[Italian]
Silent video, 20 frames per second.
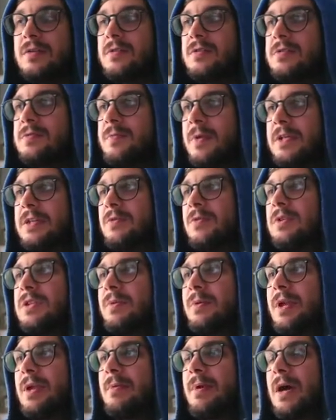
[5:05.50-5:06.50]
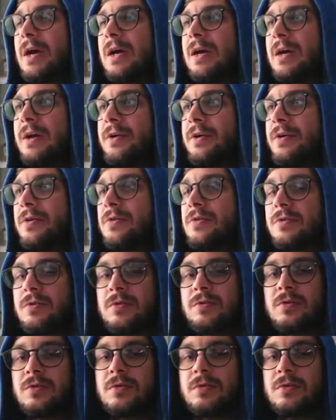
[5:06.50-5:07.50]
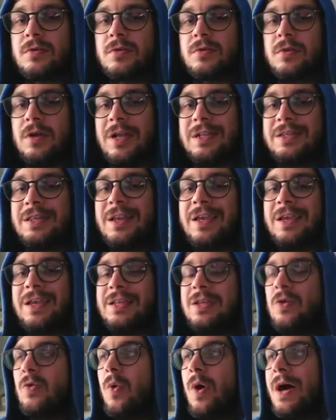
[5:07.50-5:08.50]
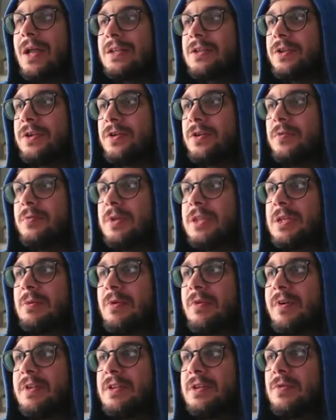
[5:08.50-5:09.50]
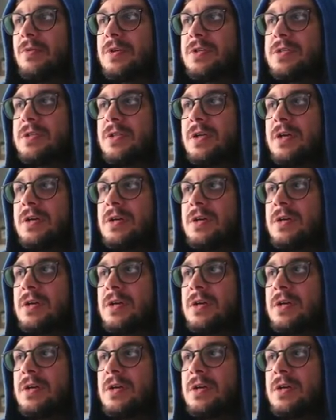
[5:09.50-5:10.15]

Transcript: Aspetta, quante me ne mancano? Al ah, trick è di 4, mettiamo avanti questo, dai.